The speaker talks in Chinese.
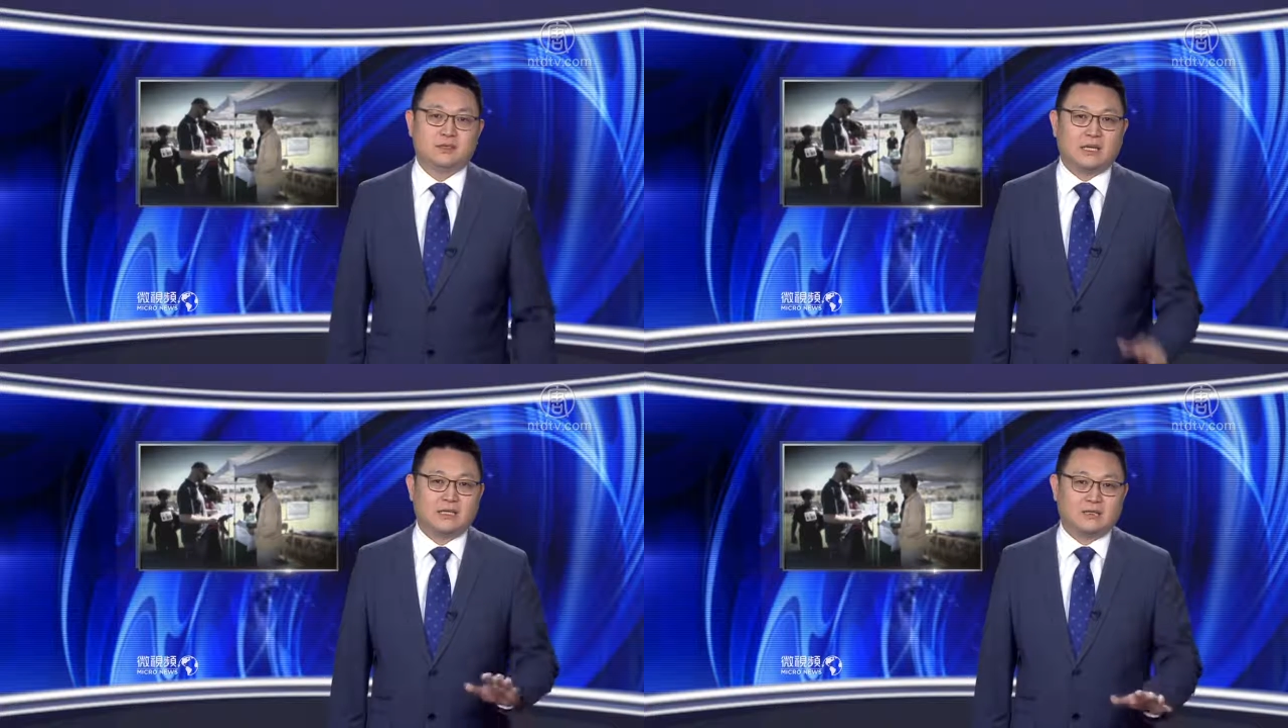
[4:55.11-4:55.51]

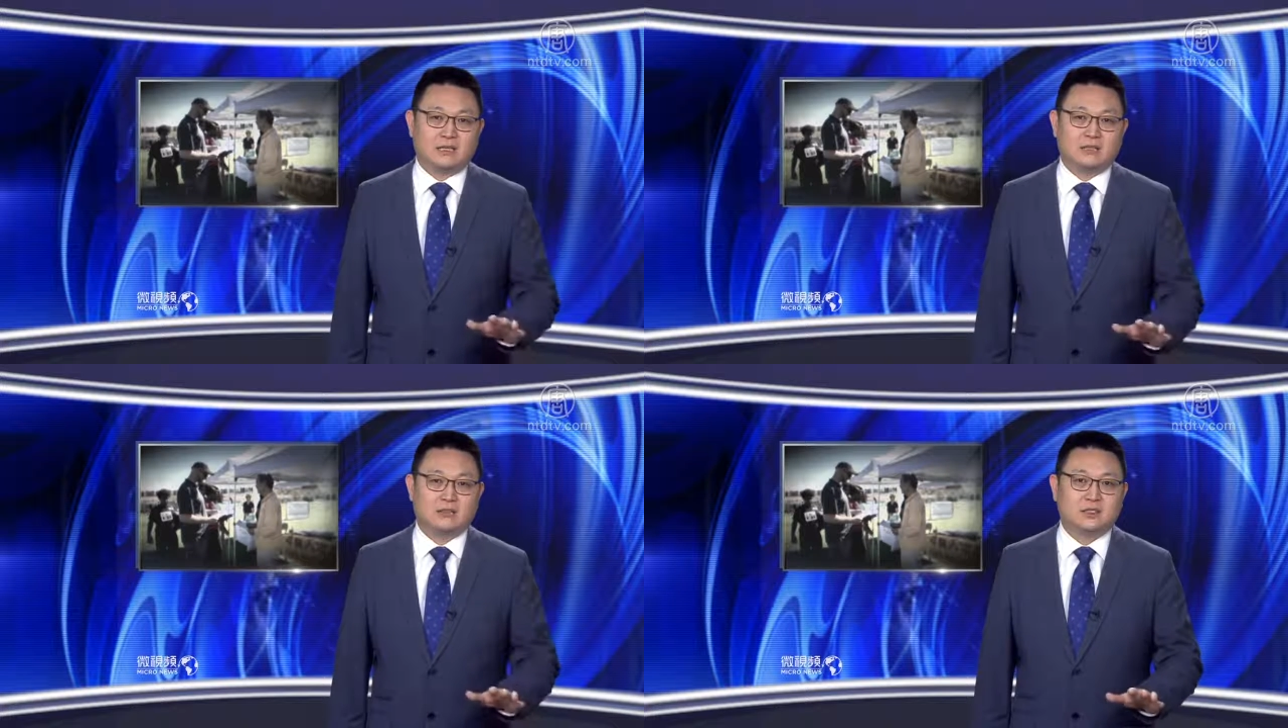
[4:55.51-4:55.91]
大家
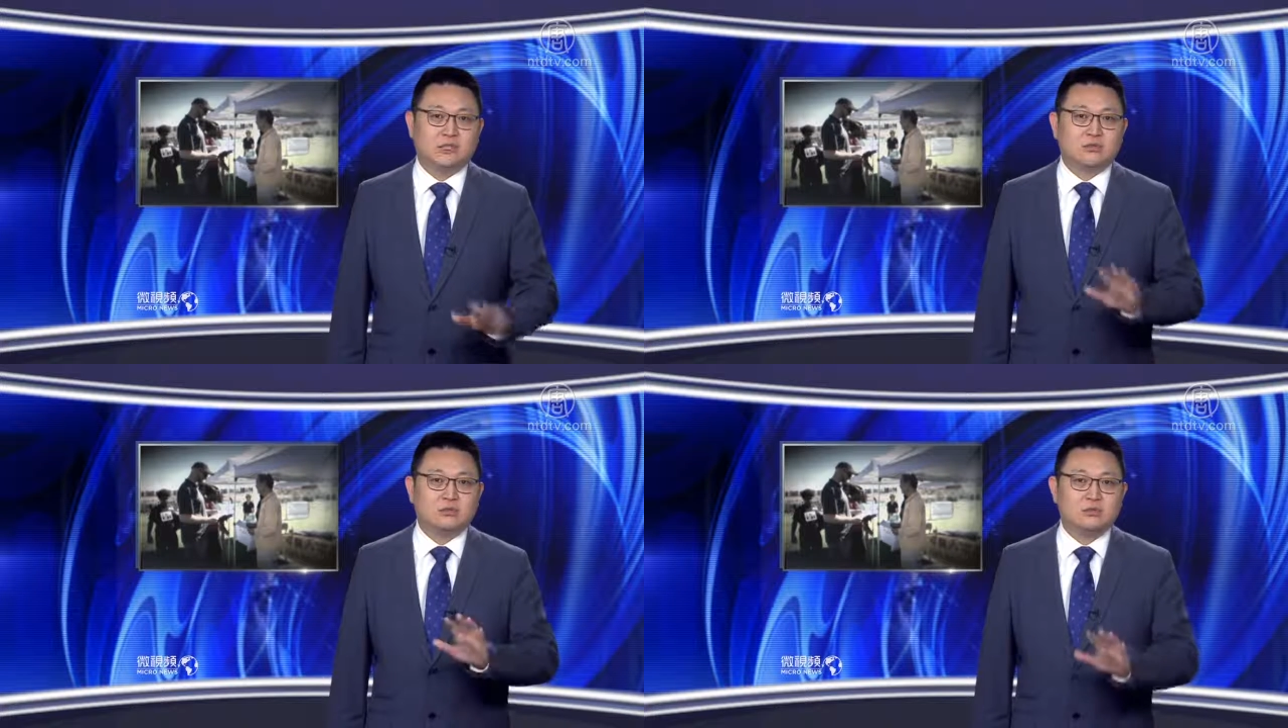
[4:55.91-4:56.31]
想，
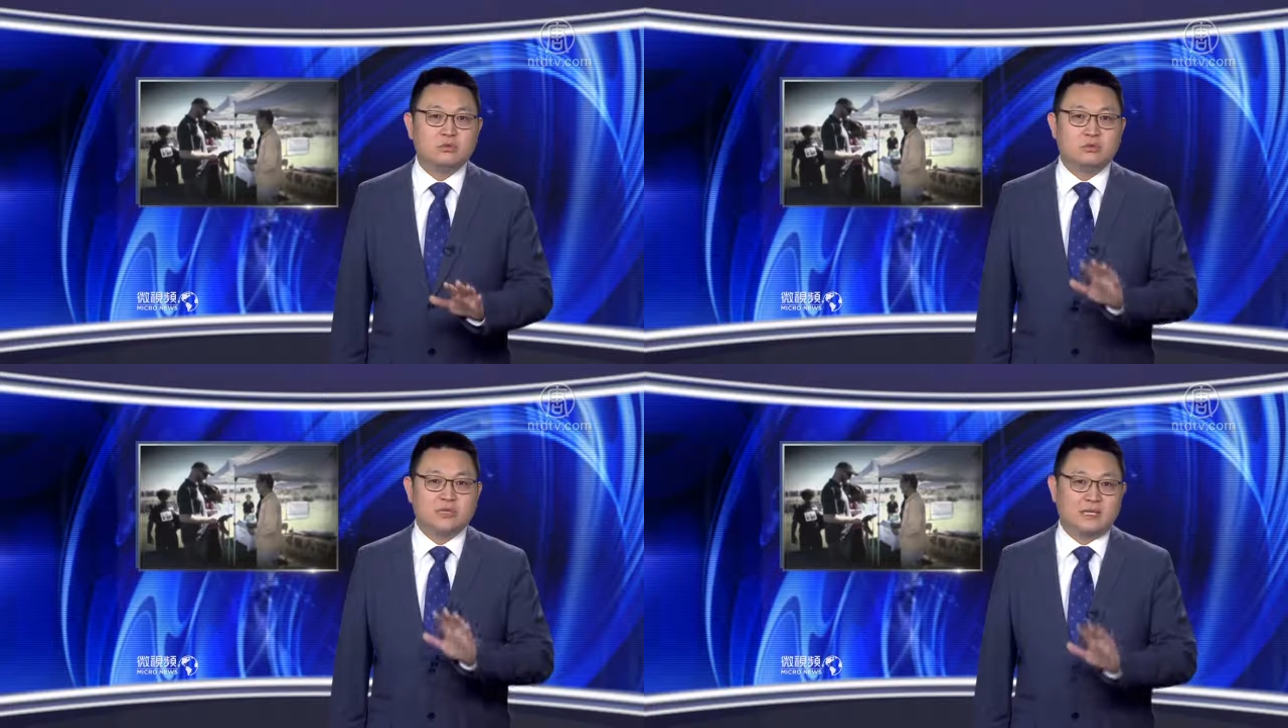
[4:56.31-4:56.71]

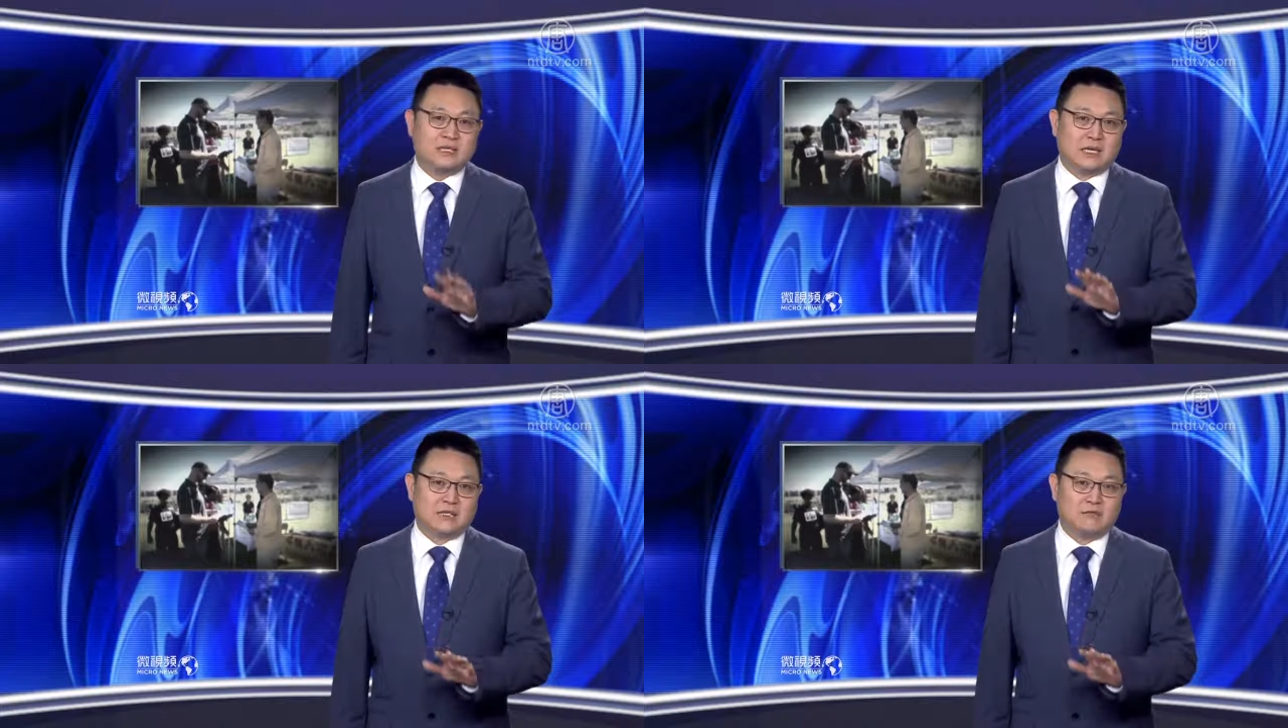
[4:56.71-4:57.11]
如果
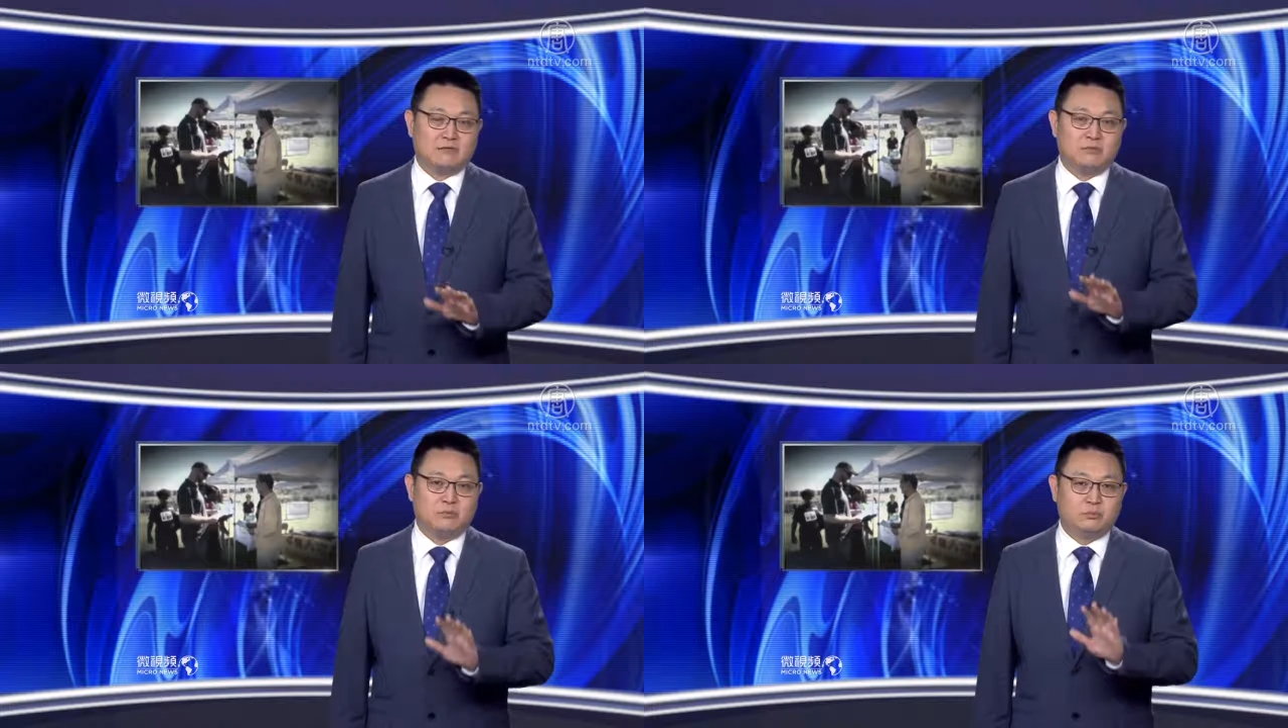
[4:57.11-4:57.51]
加拿大
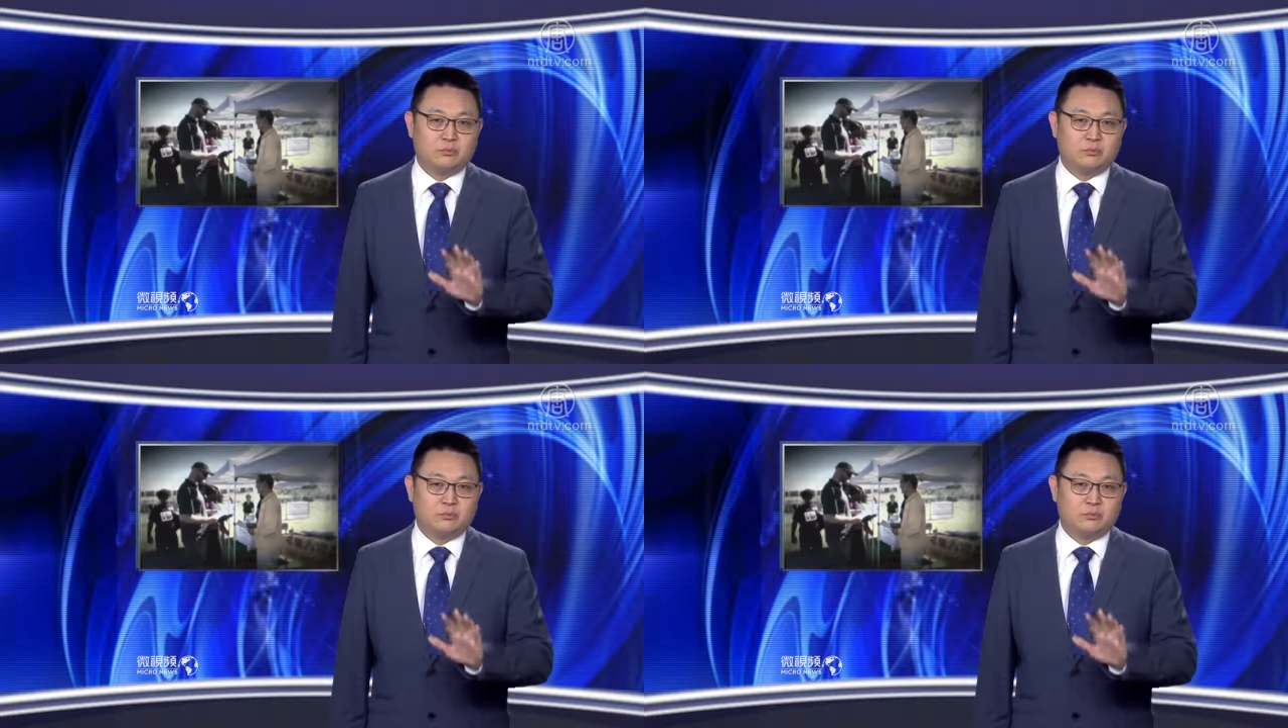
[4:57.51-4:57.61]
政府